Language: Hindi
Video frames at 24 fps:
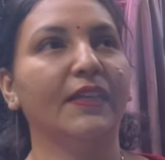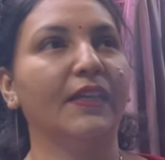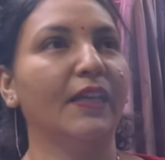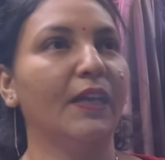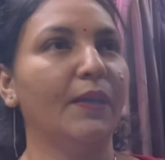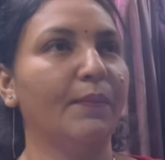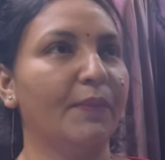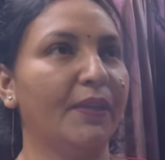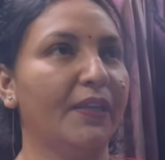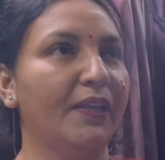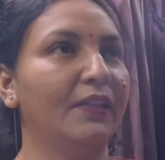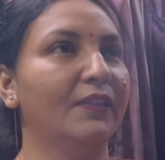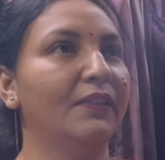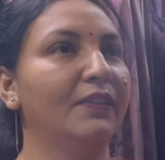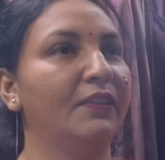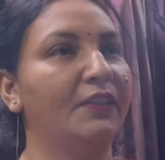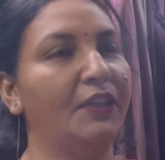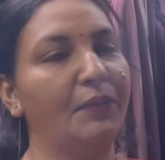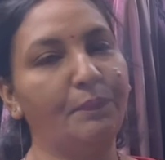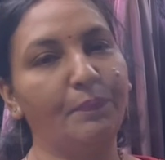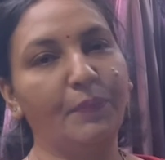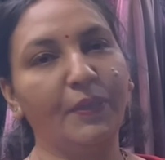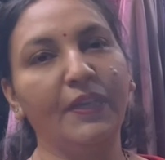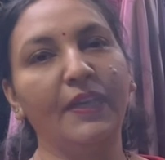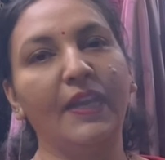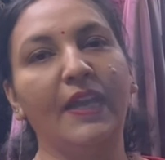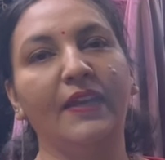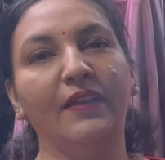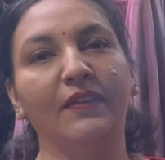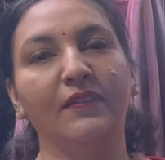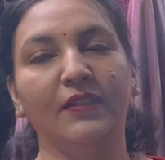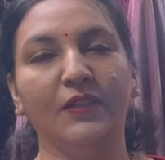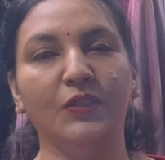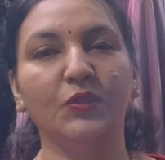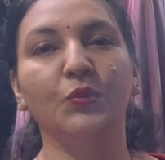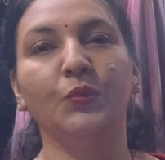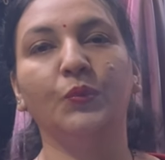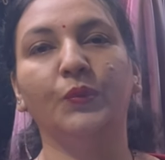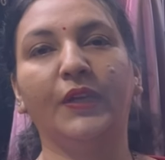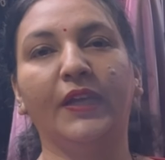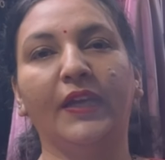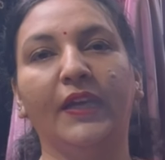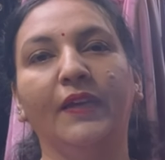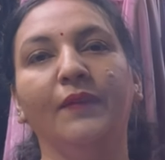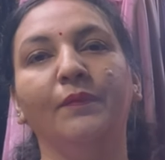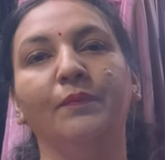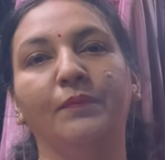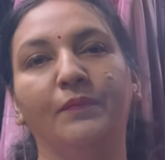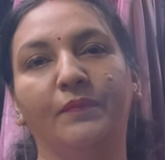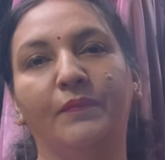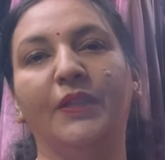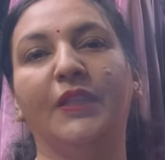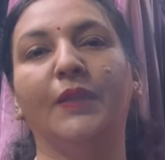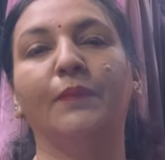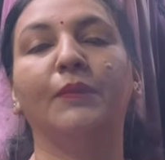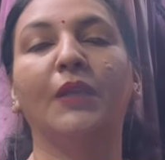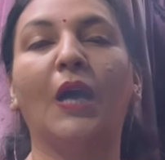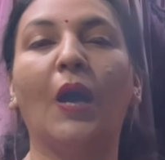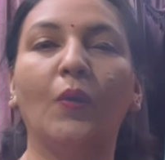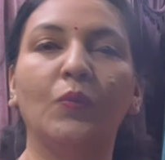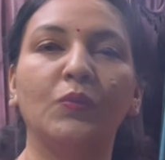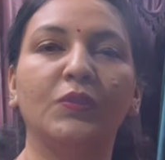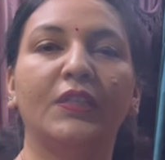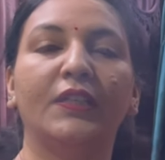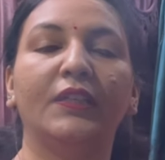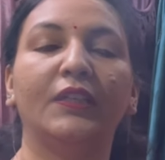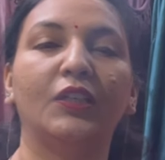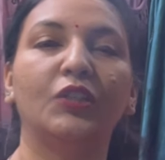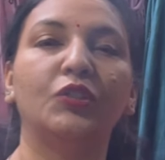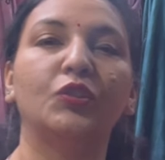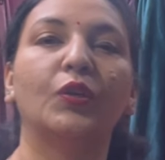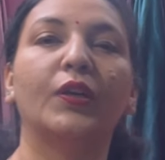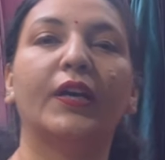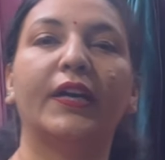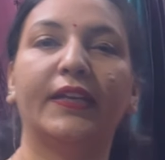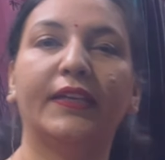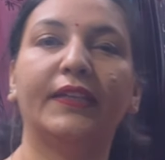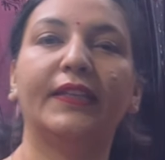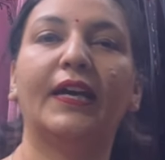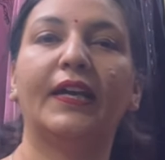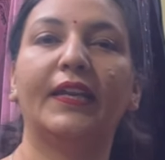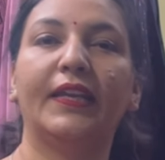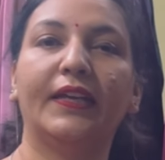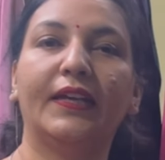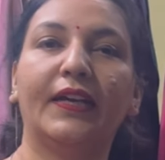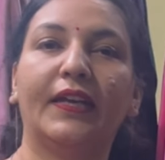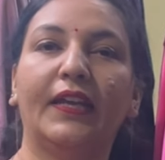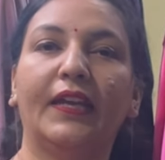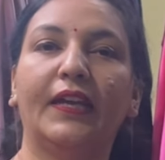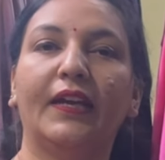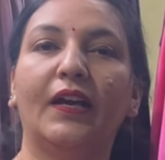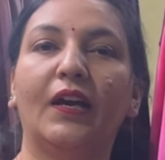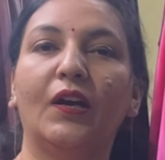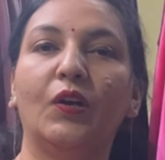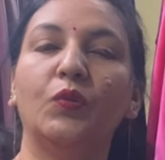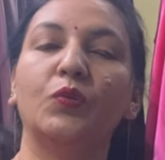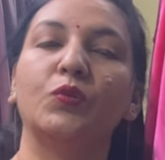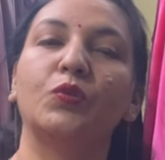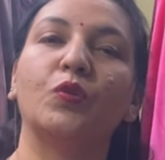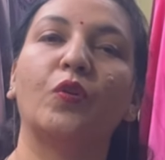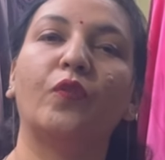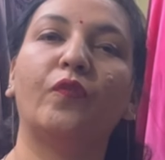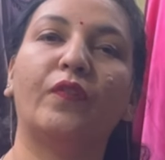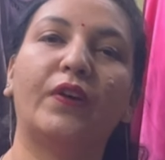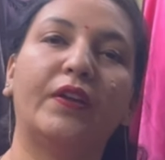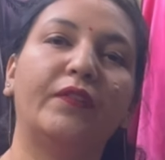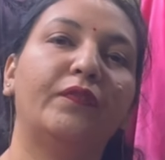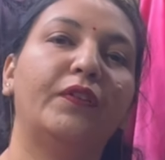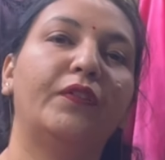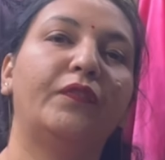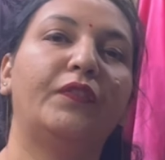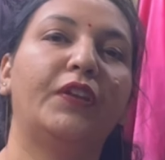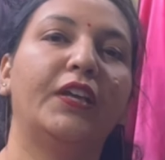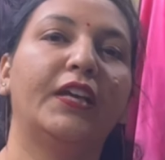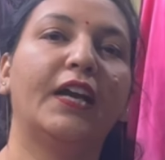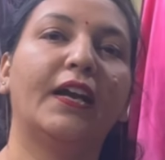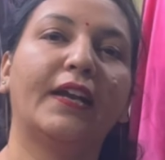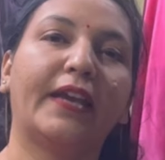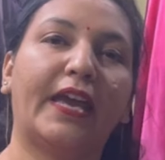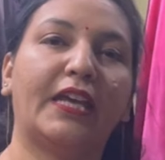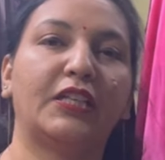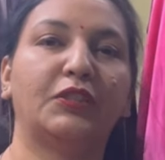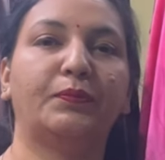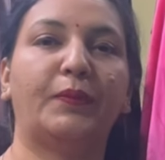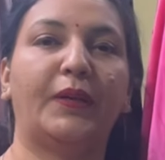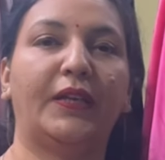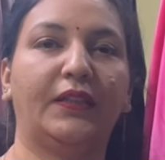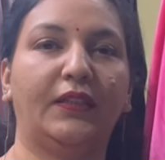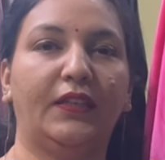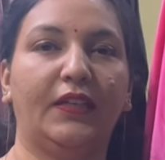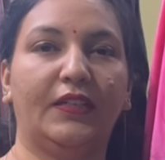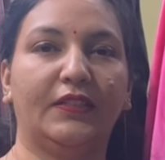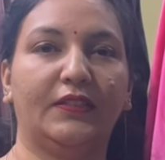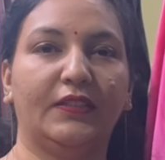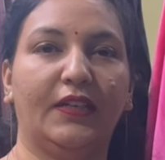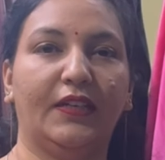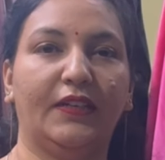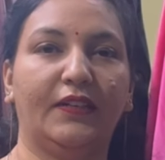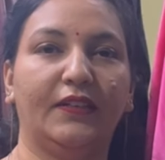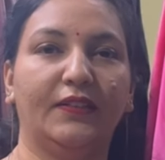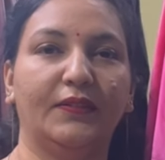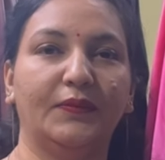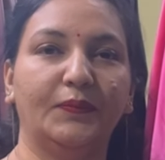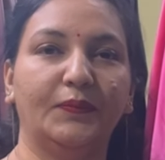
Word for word: कि हमारा ट्रिपल नाइन का सूट है मतलब थाउजेंड की जो खरीदारी करेगा उसको वन फिफ्टी का कैशबैक दिया जाएगा